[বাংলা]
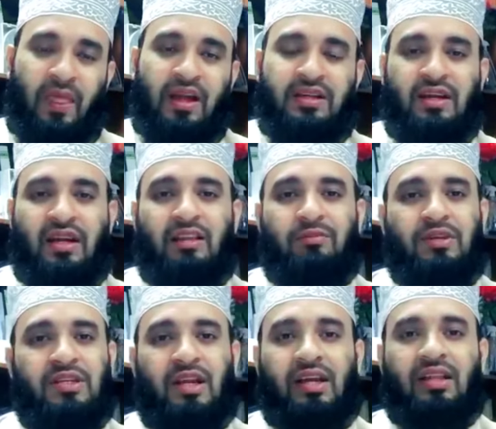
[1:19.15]
আট রাকাত
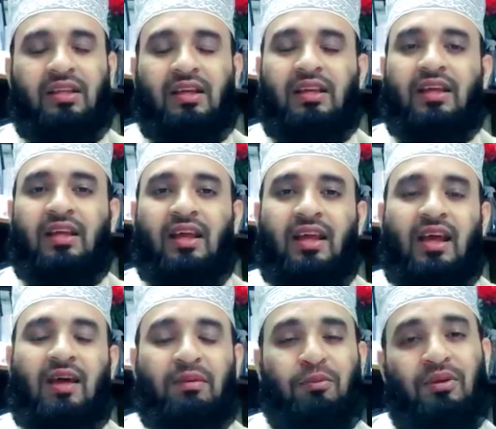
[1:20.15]
বিশ রাকাত এখানে
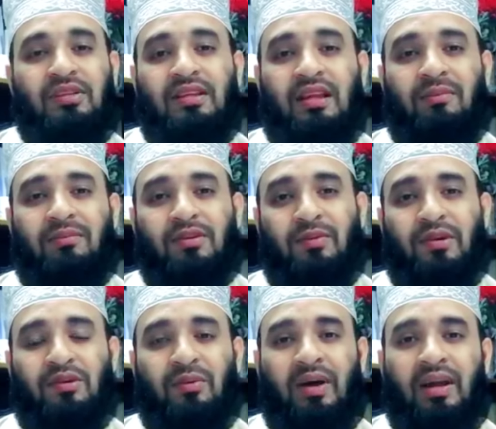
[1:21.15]
আমি বলেছিলাম
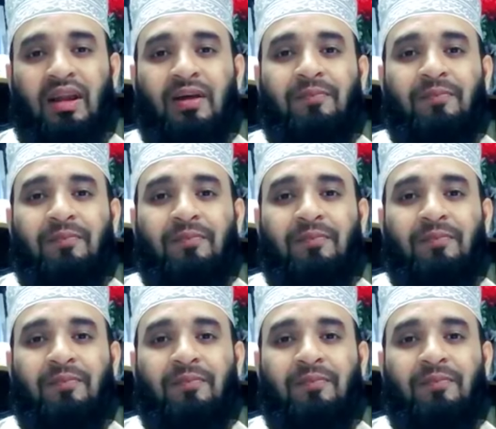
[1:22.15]
সম্মানিত ভাইয়েরা